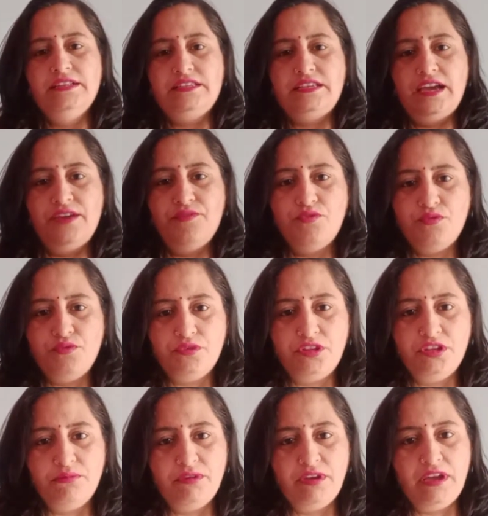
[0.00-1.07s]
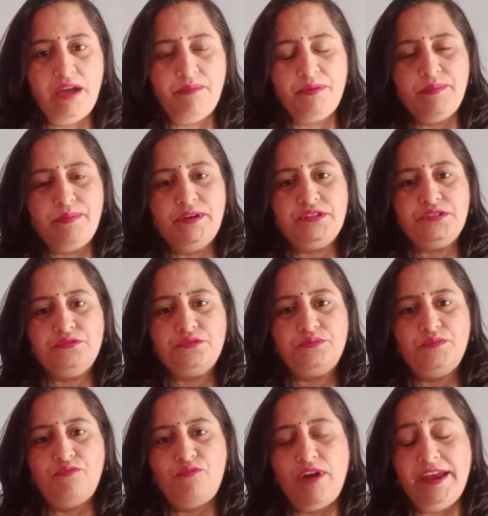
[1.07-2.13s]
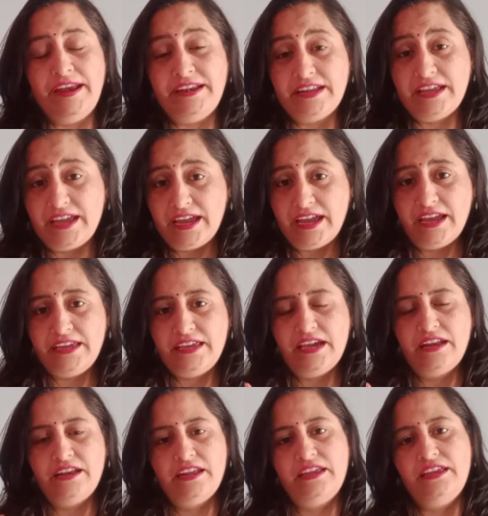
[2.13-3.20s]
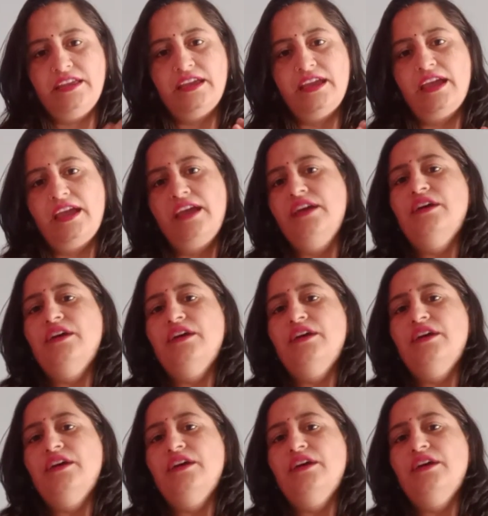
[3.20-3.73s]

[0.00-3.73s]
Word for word: चाहे वो कुर्ती में आपके पास उसमें वाइट है या नहीं है